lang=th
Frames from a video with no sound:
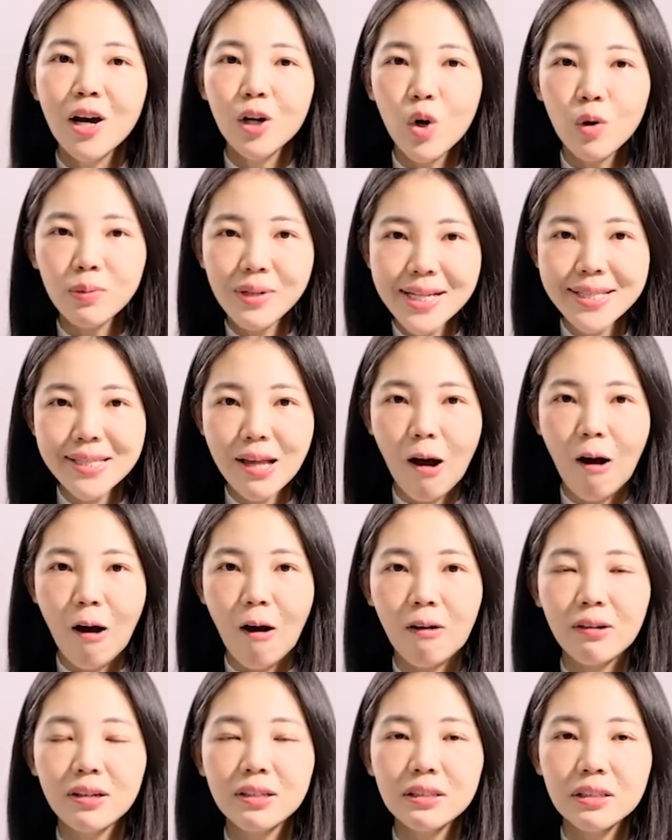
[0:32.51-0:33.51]
รูปที่
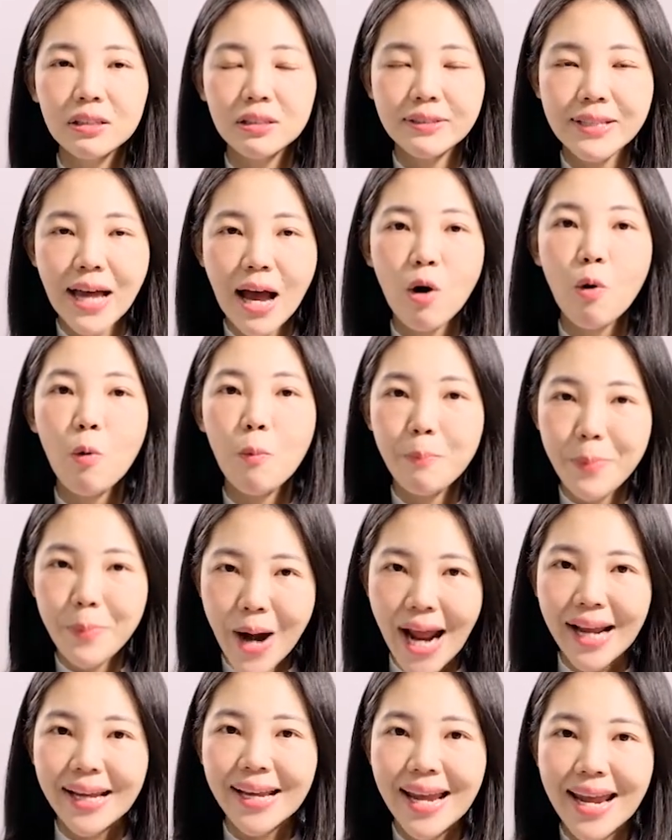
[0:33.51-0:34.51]
2คือเจ้าแบ
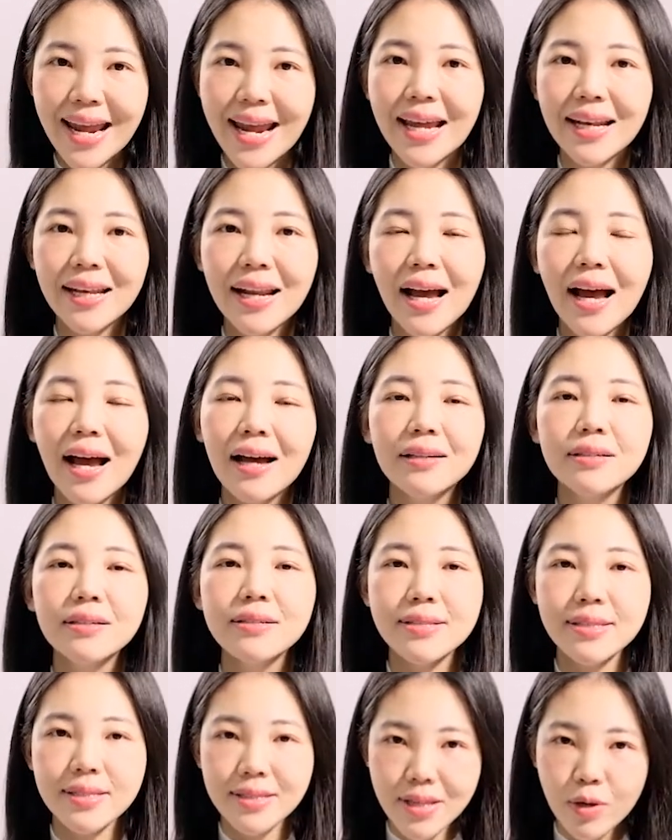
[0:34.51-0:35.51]
ล็กเฮดนะคะหรื
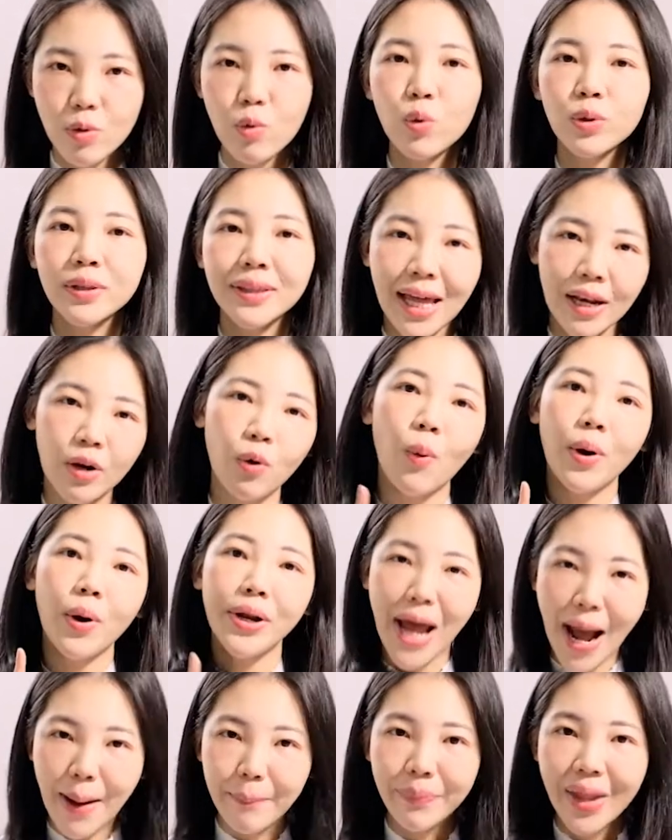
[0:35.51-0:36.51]
อสิวอุดตันหัว
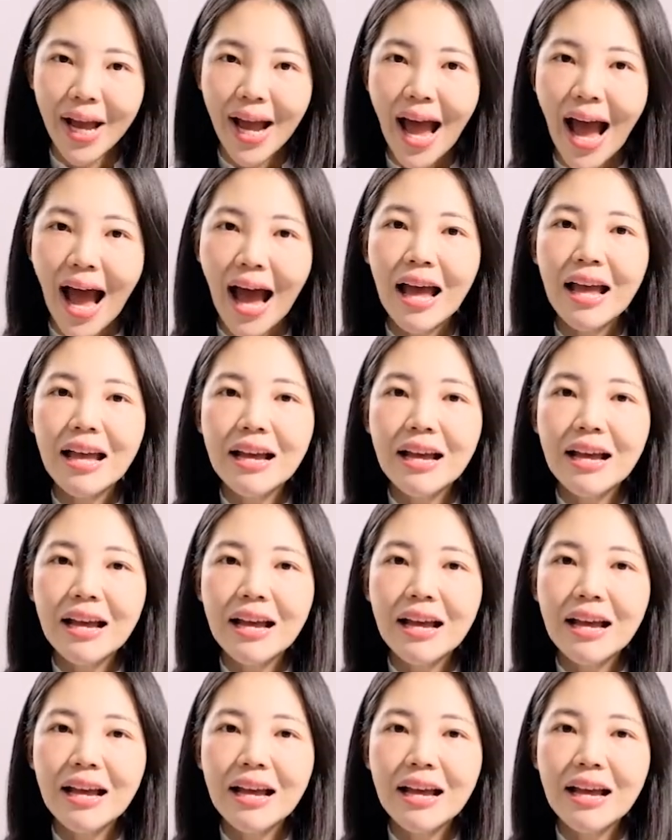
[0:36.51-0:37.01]
ดำนะคะ